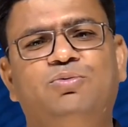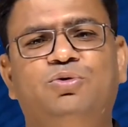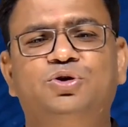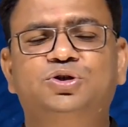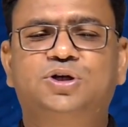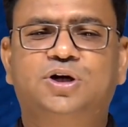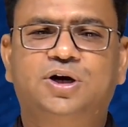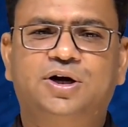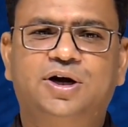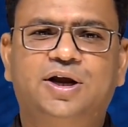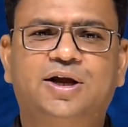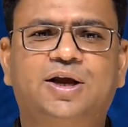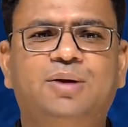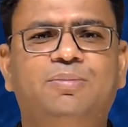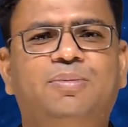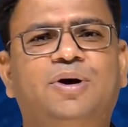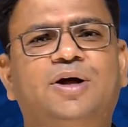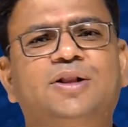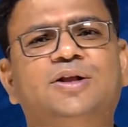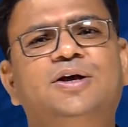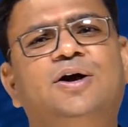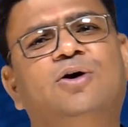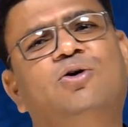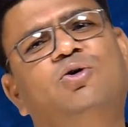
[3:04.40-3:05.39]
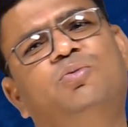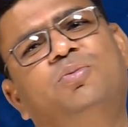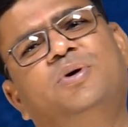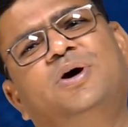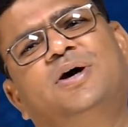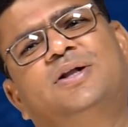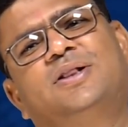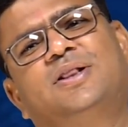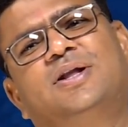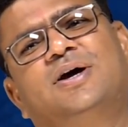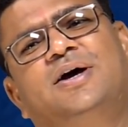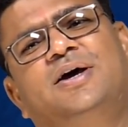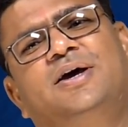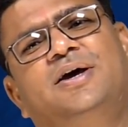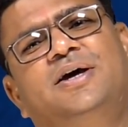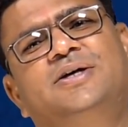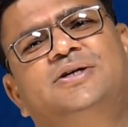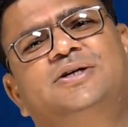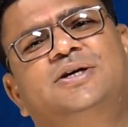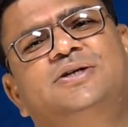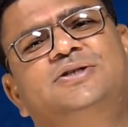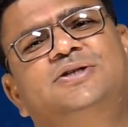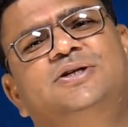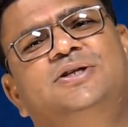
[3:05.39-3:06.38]
वॉश करने के बाद ही आंखों पर हाथ लगाए
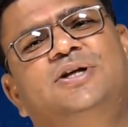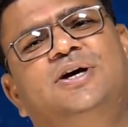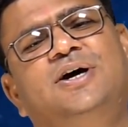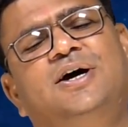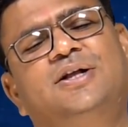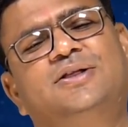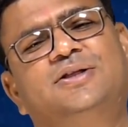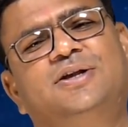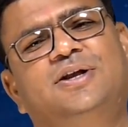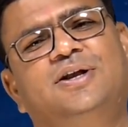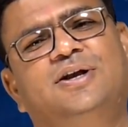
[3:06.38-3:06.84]
ऐसे सीधे हाथ ना